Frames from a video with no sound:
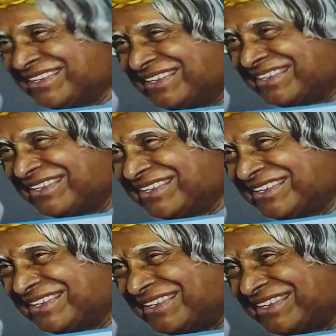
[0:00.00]
பரிசு பெற
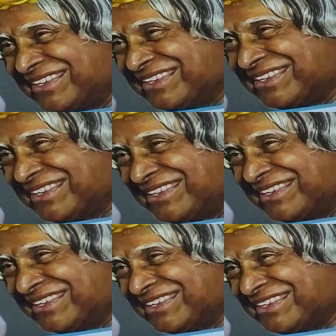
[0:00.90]
அரசவைக்கு
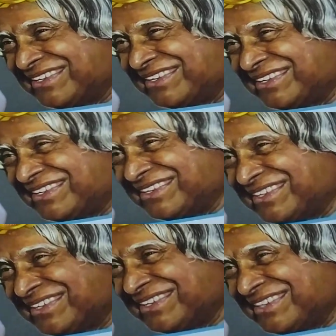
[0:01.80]
சென்றார் அப்போது
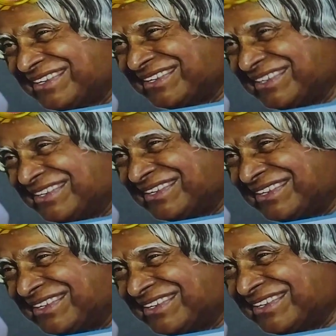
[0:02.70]
அரசரிடம் அந்த
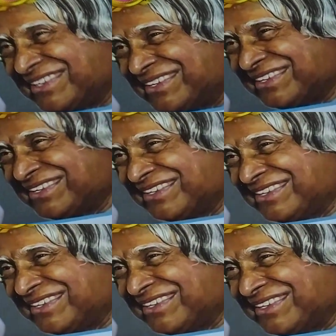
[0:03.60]
இளைஞன் கேட்கிறான்
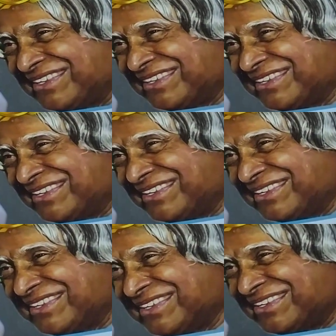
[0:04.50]

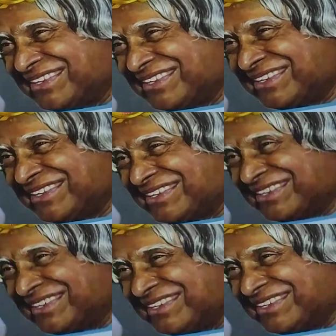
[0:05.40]
ஐயா
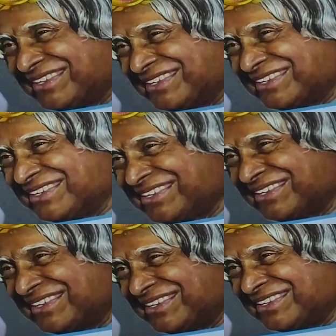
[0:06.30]
நீங்கள் போட்டி
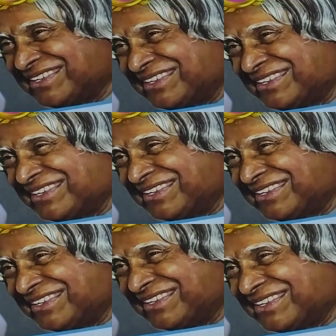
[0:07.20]
அறிவித்தீர்கள்
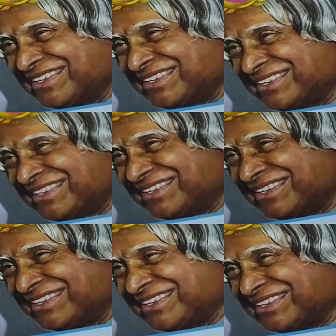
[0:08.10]
ஆனால்
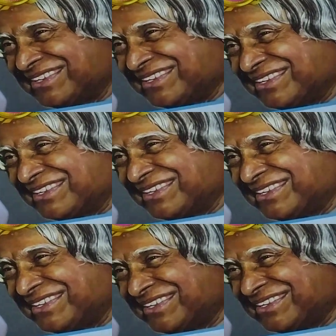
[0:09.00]
உங்கள்
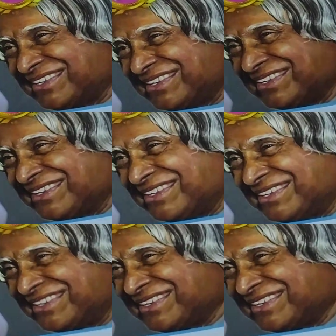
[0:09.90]
போட்டியின்படி கதவு